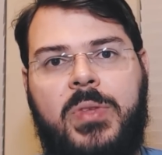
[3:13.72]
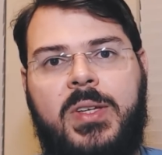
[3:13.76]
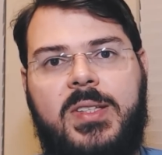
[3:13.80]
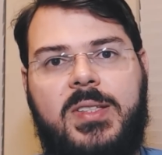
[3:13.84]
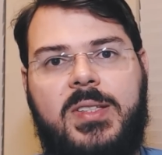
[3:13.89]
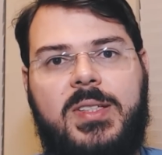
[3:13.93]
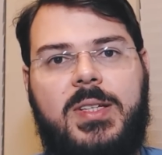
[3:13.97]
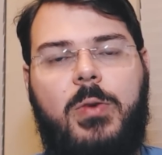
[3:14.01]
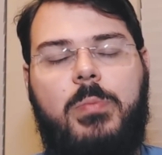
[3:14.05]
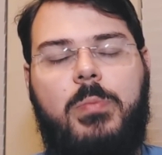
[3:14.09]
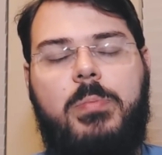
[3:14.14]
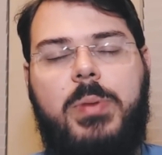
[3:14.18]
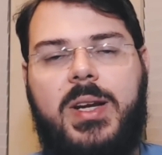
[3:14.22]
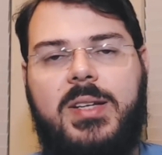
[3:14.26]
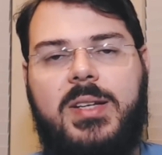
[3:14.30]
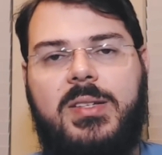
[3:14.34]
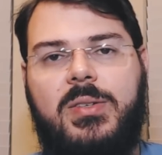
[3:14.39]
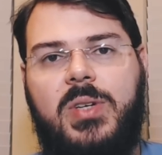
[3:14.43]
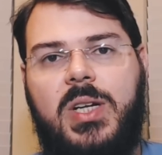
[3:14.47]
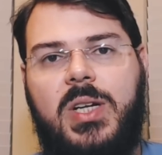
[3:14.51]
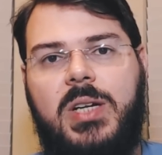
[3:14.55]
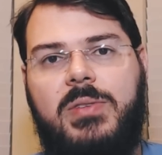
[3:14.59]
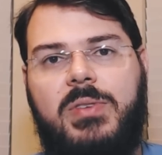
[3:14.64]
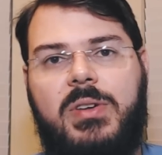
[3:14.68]
se a
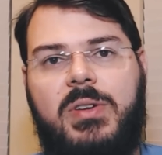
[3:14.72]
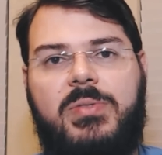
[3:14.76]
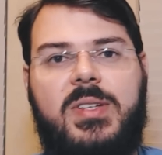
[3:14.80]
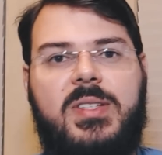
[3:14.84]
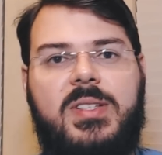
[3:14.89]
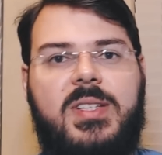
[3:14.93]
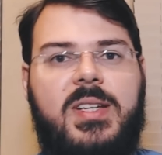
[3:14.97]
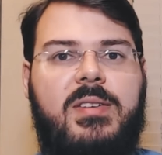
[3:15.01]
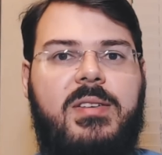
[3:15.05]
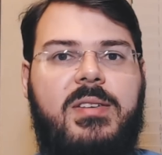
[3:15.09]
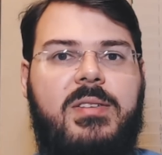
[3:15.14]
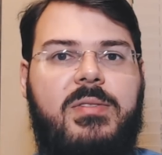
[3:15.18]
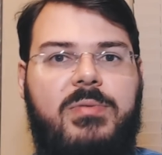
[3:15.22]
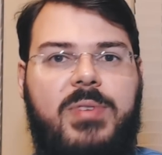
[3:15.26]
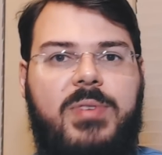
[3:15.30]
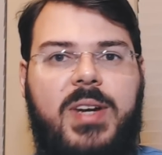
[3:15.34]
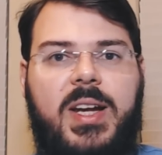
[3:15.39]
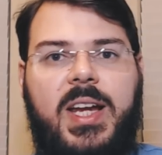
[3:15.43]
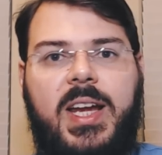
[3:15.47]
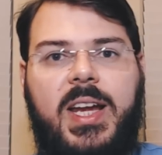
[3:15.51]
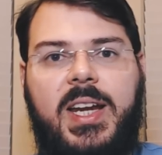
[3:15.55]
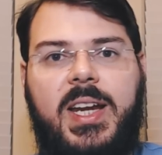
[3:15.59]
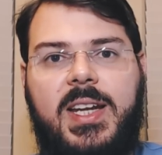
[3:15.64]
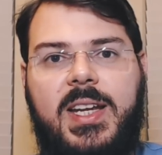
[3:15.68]
operação que ele vai fazer
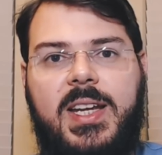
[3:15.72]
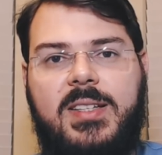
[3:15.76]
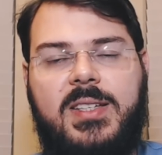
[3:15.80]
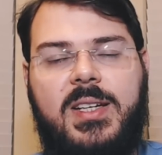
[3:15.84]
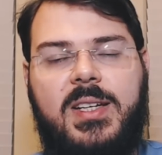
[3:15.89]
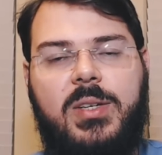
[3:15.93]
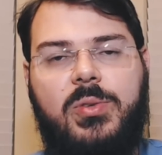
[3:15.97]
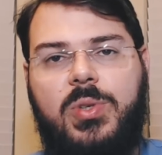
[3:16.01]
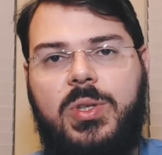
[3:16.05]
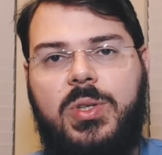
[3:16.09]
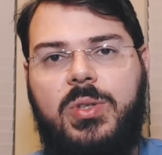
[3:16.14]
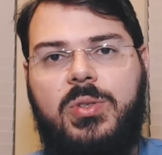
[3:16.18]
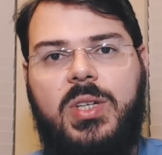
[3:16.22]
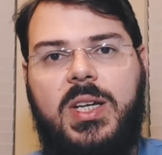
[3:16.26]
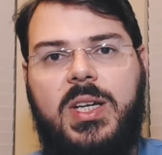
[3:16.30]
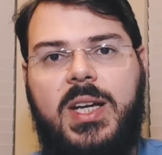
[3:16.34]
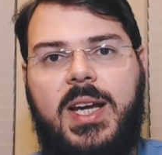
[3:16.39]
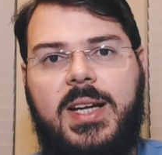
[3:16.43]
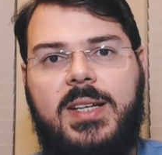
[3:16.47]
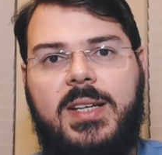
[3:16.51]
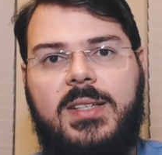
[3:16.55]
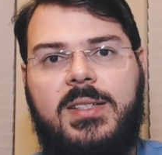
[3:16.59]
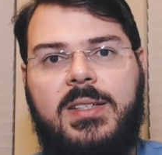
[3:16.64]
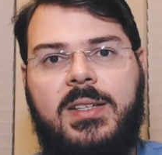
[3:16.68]
vai render 100, 200
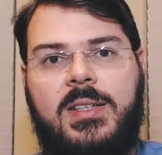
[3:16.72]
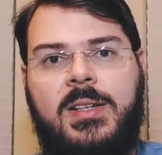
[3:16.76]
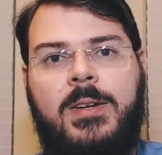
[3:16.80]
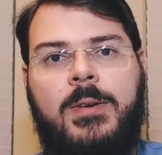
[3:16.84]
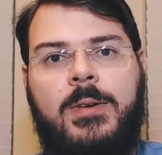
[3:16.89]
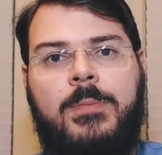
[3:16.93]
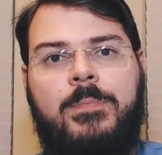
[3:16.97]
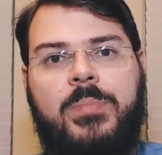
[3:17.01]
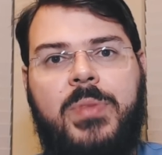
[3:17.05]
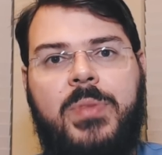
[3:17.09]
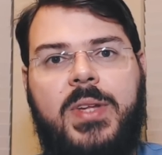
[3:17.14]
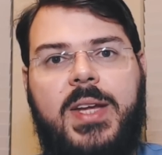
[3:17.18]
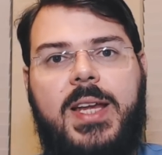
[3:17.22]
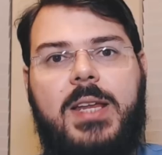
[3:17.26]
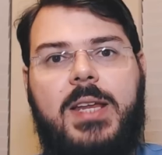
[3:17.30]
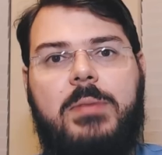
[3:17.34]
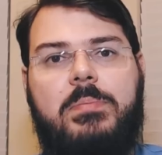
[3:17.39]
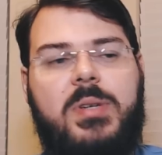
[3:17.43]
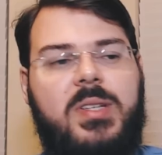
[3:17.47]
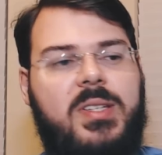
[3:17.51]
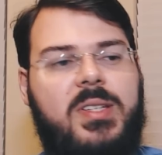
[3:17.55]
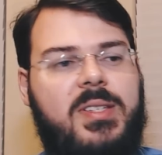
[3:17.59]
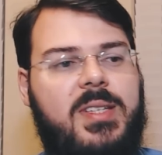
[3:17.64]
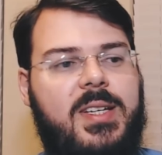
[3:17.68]
reais. Ele
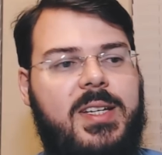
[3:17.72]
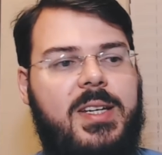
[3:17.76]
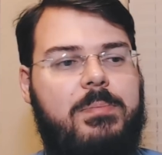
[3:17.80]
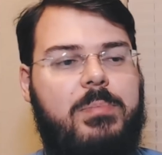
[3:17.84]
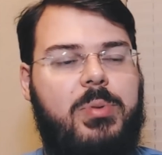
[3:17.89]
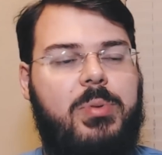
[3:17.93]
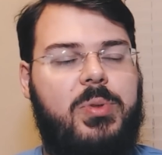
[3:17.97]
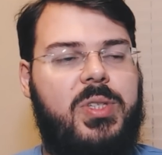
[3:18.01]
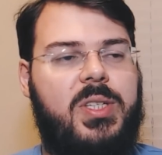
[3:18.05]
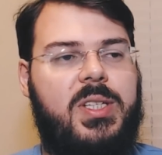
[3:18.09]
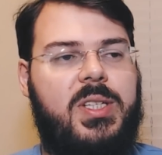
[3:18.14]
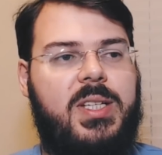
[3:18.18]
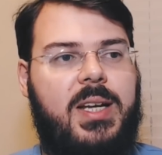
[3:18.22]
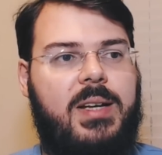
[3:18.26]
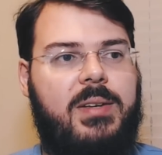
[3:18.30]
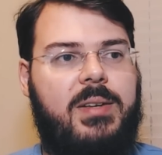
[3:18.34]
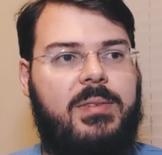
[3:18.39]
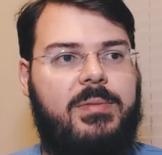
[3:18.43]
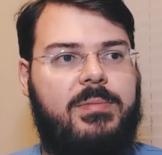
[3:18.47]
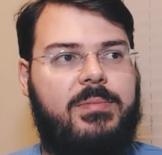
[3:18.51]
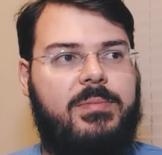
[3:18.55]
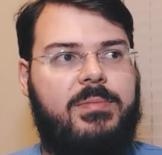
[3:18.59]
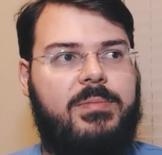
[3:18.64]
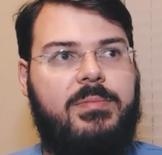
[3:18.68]
precisa
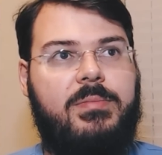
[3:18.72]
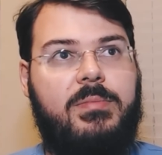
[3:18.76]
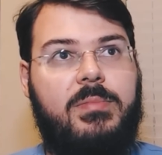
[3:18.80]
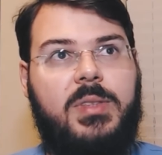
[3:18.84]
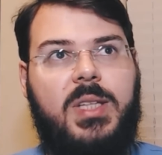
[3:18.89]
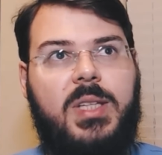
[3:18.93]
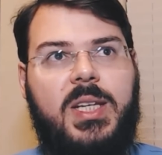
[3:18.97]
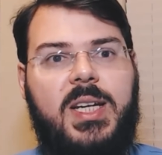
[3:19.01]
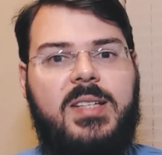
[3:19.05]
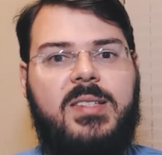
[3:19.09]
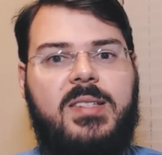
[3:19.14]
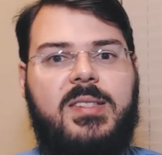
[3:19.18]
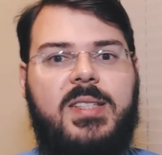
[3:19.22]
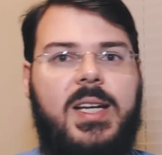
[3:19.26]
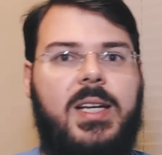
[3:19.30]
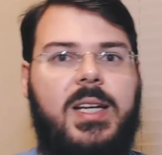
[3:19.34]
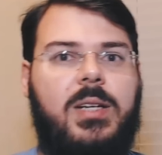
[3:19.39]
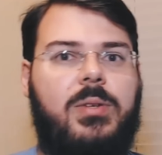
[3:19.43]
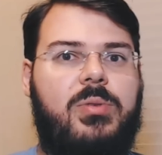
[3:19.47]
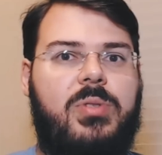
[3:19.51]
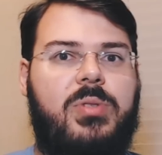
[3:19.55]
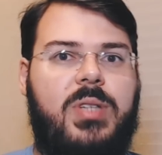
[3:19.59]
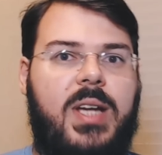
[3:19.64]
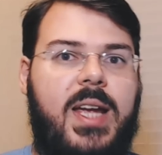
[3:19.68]
depositar
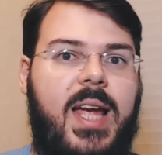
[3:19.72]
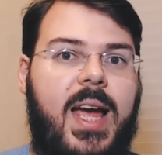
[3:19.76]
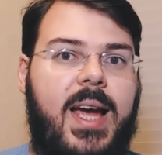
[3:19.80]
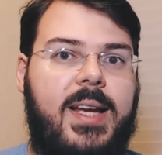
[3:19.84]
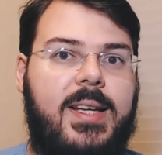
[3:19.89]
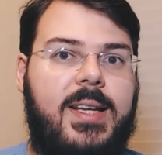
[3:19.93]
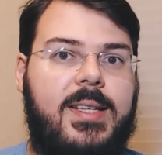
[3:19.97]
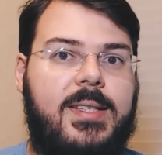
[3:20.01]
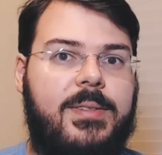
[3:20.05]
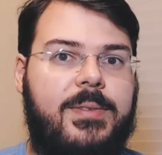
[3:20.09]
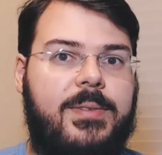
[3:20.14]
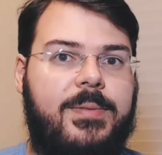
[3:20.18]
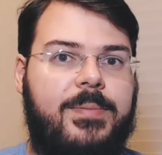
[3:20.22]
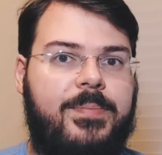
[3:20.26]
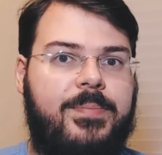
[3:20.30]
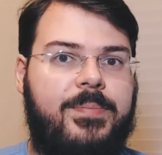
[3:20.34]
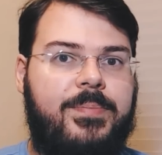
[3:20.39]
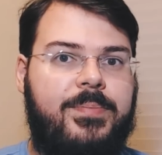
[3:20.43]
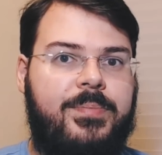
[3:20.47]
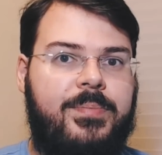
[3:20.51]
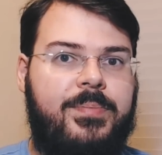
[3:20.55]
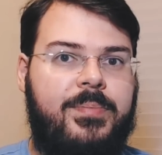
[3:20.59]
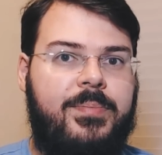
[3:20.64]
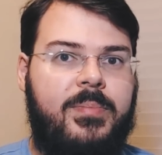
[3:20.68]
300 reais,
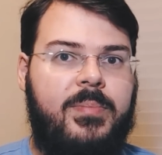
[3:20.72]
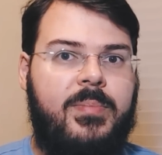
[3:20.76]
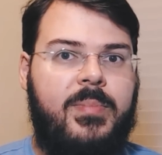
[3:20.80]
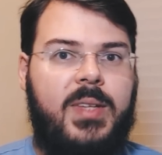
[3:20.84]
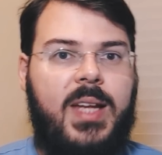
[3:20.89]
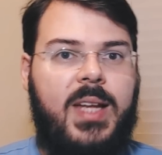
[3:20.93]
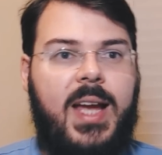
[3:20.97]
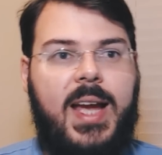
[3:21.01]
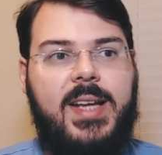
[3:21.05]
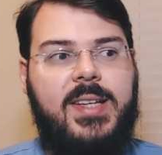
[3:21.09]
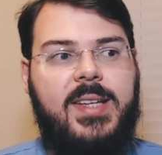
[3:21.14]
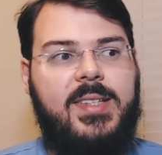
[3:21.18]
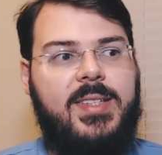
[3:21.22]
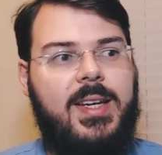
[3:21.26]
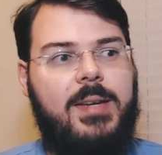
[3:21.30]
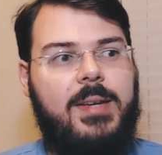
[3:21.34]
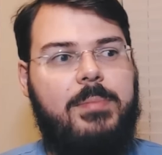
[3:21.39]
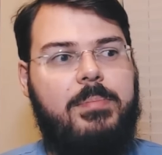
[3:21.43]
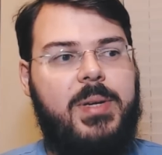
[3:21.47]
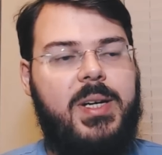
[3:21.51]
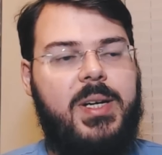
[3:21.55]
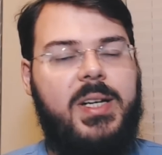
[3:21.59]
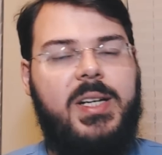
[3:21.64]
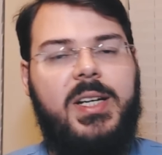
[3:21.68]
aí se ele
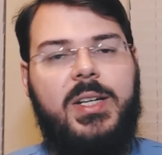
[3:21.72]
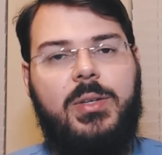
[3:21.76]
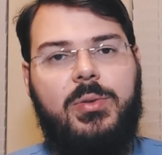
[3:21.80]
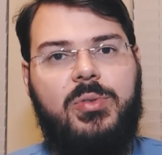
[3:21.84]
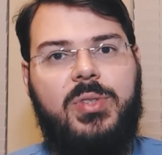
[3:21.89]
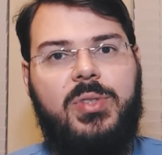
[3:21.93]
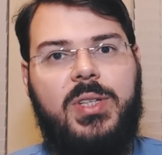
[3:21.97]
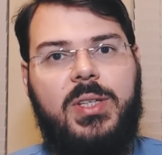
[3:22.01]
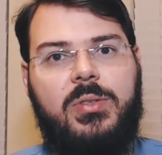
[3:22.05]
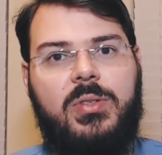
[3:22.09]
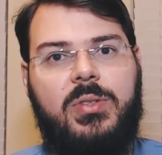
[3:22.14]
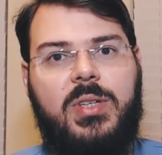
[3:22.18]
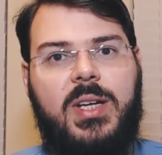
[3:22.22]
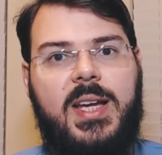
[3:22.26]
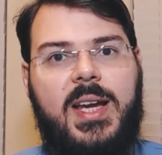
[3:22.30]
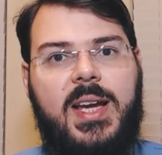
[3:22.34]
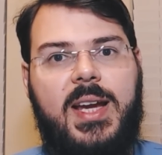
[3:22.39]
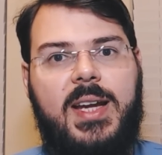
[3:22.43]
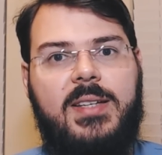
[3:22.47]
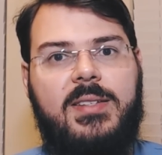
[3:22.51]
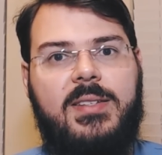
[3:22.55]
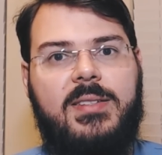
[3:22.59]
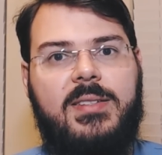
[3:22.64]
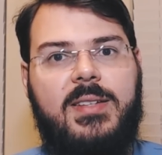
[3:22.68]
perder 200
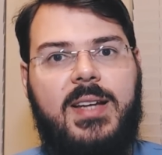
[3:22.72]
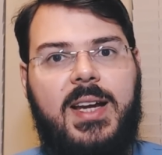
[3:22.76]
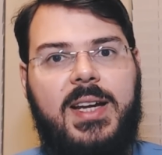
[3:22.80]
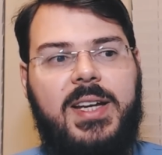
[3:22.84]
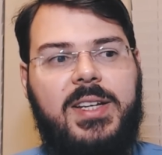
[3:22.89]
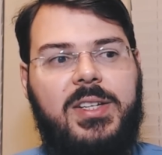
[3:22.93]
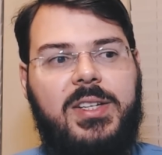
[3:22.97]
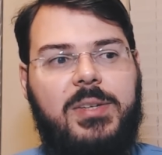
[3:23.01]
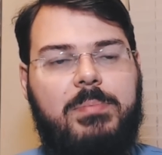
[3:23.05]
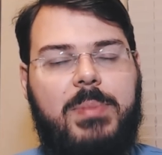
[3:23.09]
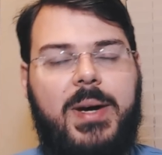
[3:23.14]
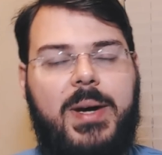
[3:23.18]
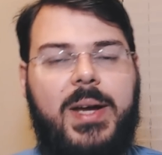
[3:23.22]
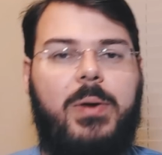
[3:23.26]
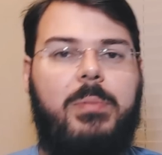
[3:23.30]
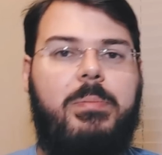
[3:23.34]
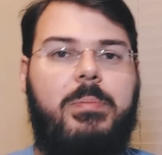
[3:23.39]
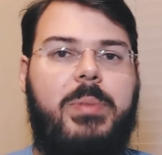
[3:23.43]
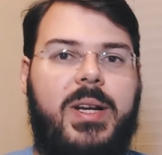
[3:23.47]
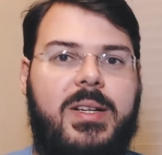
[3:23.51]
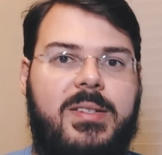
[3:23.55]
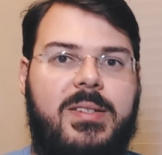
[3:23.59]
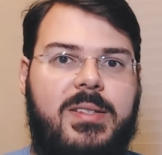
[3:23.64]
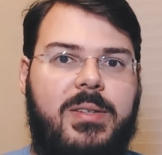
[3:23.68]
reais, a gente para a
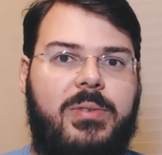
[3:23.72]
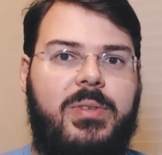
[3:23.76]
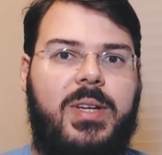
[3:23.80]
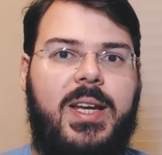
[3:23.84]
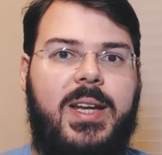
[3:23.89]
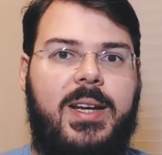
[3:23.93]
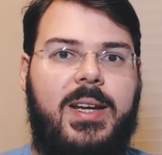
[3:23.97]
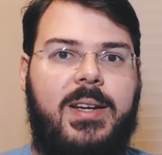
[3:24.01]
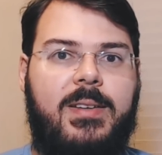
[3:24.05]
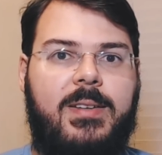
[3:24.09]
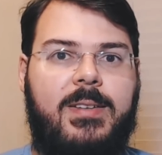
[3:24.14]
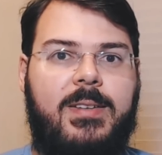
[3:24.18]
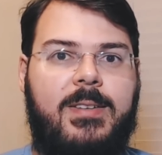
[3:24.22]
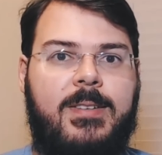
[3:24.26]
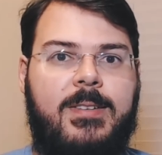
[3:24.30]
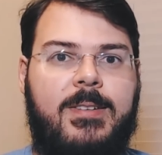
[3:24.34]
operação dele.